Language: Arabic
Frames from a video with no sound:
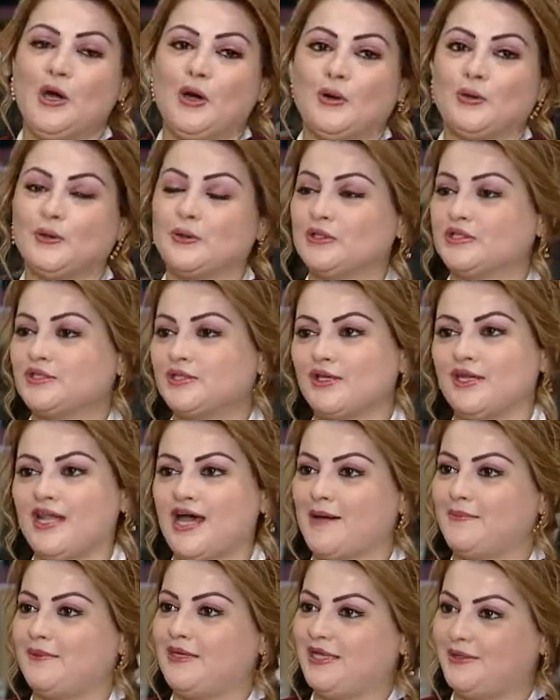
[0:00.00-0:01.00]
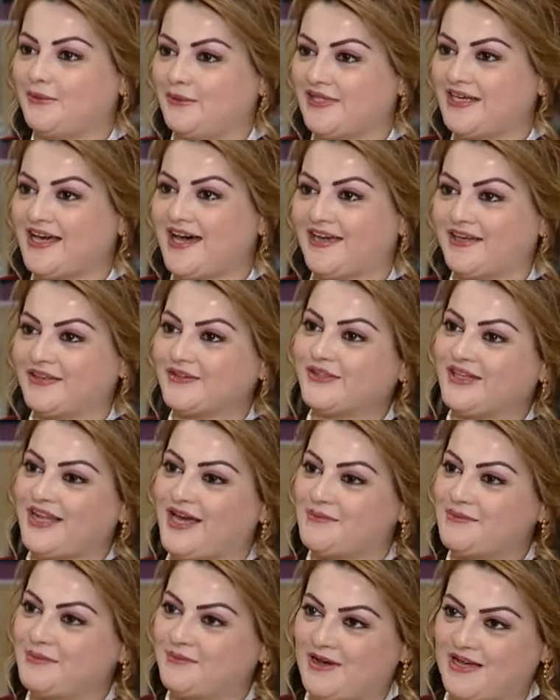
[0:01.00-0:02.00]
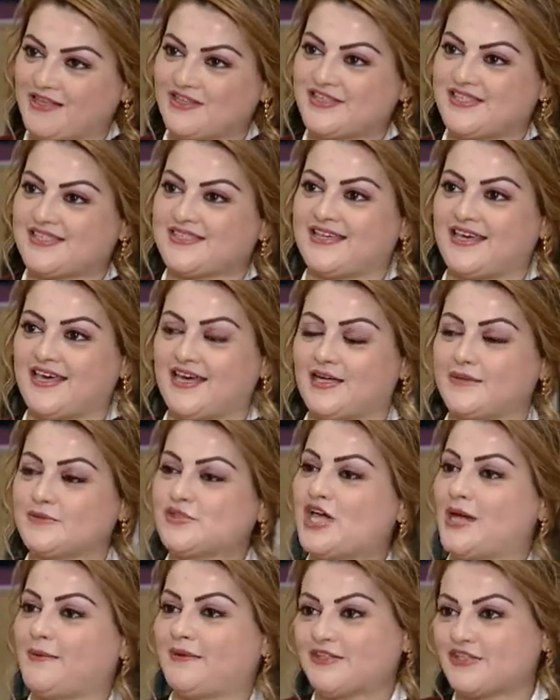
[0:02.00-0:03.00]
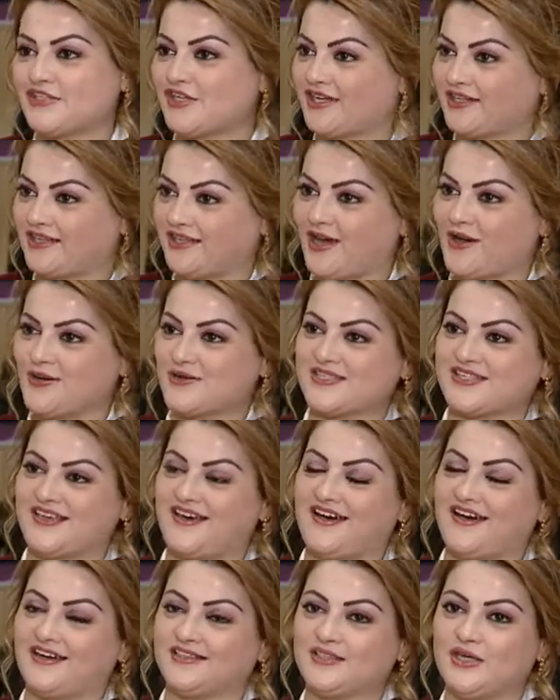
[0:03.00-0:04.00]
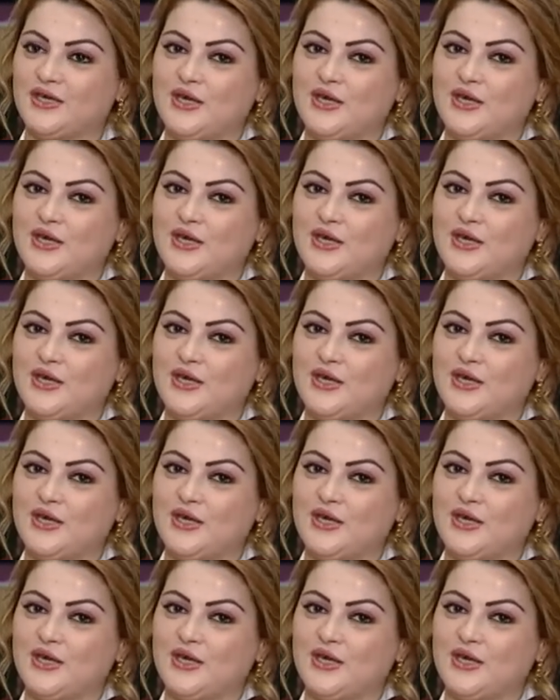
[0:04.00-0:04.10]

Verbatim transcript: والطلاب اللي وياي طلاب الماجستير بجامعه الشرق الاوسط